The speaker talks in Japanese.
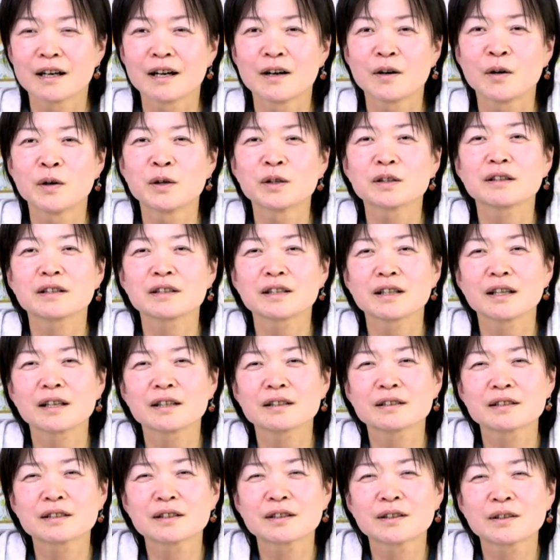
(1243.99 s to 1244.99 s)
本当ね
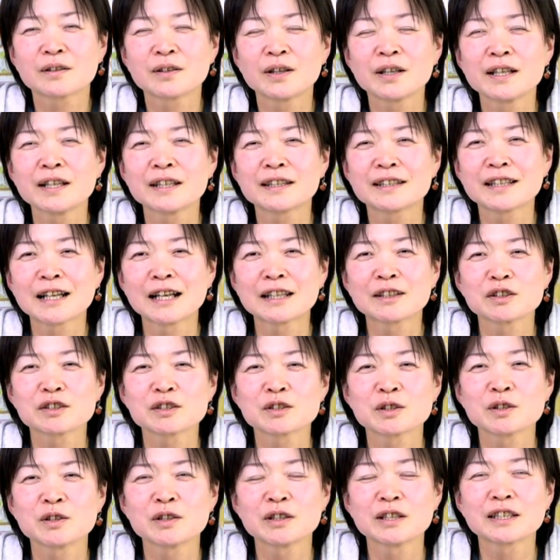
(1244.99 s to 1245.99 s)
すっごい言いたいの
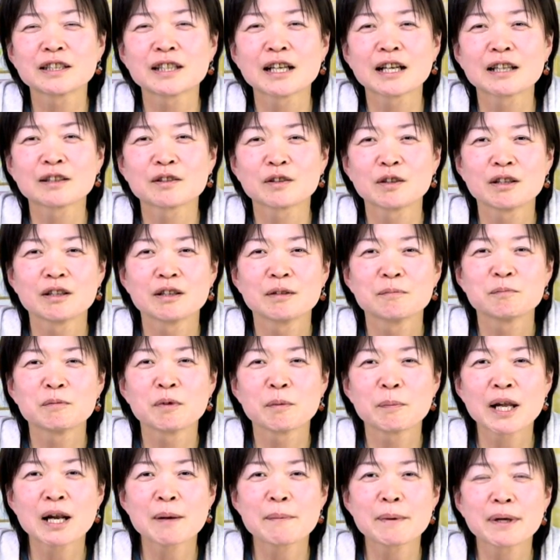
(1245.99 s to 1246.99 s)
超言いたいのも
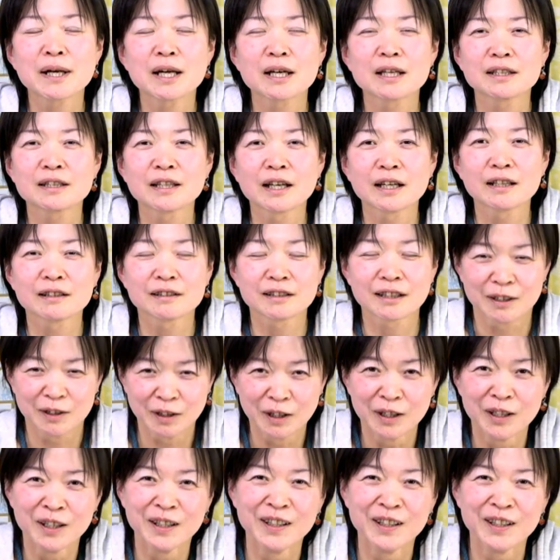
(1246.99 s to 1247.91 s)
うベラベラ言いたいんだけど